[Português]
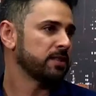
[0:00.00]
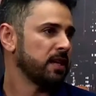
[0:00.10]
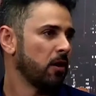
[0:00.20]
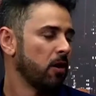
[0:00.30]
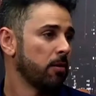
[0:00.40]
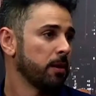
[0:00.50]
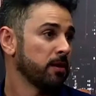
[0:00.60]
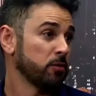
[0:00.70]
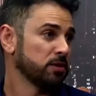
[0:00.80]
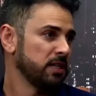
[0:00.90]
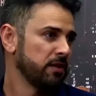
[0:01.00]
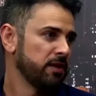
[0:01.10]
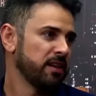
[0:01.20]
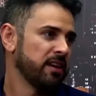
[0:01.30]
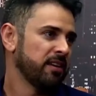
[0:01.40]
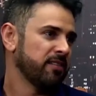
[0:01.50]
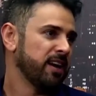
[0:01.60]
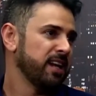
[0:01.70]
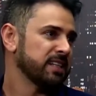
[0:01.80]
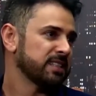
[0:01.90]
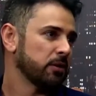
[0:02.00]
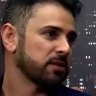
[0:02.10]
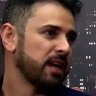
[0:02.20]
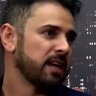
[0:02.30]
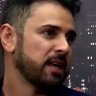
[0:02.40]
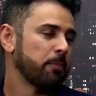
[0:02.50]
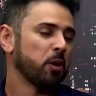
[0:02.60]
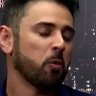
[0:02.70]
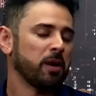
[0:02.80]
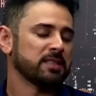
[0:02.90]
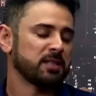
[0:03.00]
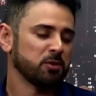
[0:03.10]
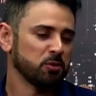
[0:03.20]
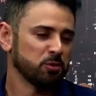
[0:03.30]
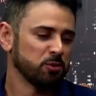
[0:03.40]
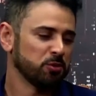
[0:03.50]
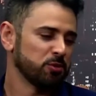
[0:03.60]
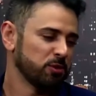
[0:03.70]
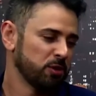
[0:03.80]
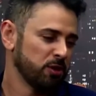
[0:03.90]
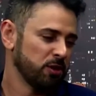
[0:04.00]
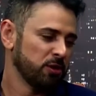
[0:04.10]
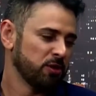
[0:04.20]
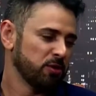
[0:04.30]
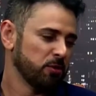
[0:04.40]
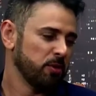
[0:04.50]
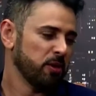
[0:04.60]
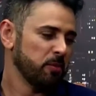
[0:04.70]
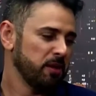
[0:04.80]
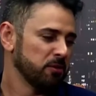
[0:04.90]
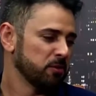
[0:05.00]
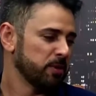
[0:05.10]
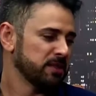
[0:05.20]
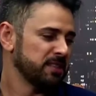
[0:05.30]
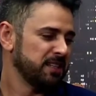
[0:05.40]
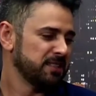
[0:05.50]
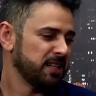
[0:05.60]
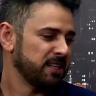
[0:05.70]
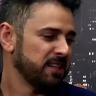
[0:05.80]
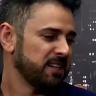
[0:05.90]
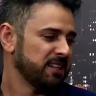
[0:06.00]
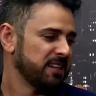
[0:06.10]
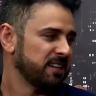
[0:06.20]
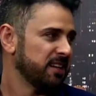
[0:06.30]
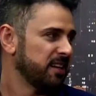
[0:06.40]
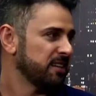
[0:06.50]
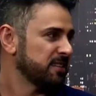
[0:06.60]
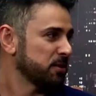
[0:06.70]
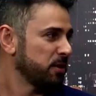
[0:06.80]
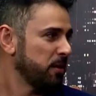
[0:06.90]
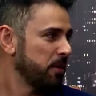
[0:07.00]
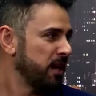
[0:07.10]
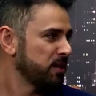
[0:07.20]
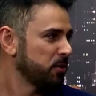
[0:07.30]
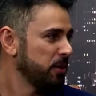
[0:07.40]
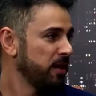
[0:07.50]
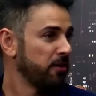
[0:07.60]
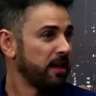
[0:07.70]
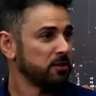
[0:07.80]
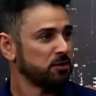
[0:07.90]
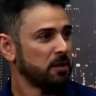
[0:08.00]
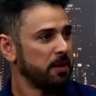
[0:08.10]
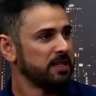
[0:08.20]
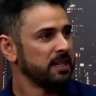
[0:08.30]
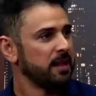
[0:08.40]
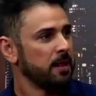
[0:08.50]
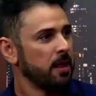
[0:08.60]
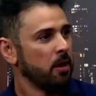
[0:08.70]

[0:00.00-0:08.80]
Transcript: fazer a obra, inclusive, vale ressaltar que a preocupação do, do do meu amigo, do presidente lá da, da, da Santo Remédio, do William, era justamente